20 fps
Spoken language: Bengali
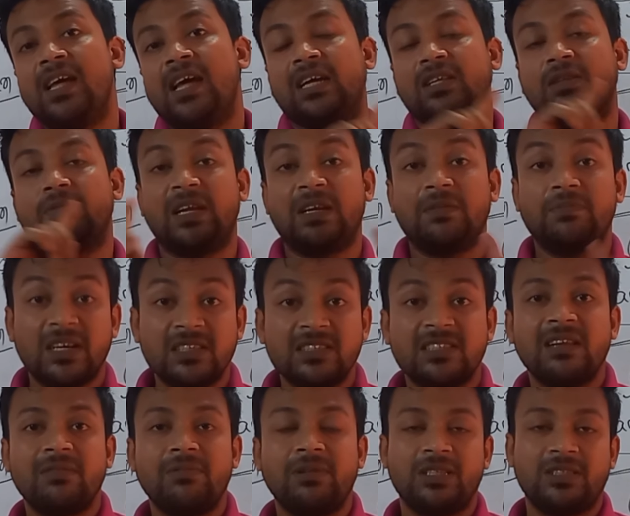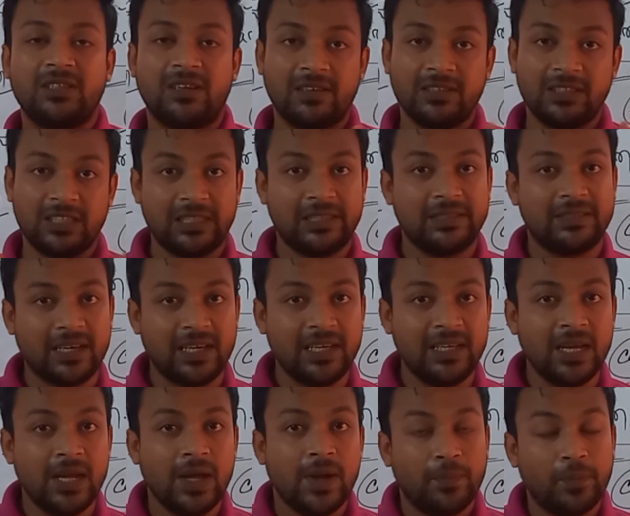একদম অ্যাডভান্স লেভেলে যারা যেতে চাই
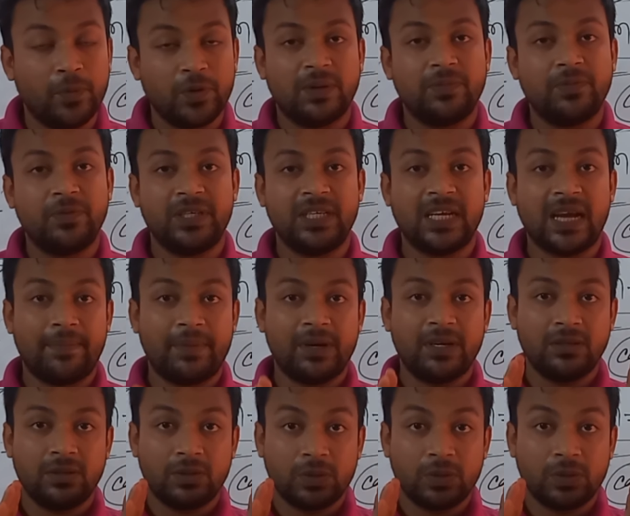মোটামুটি আমার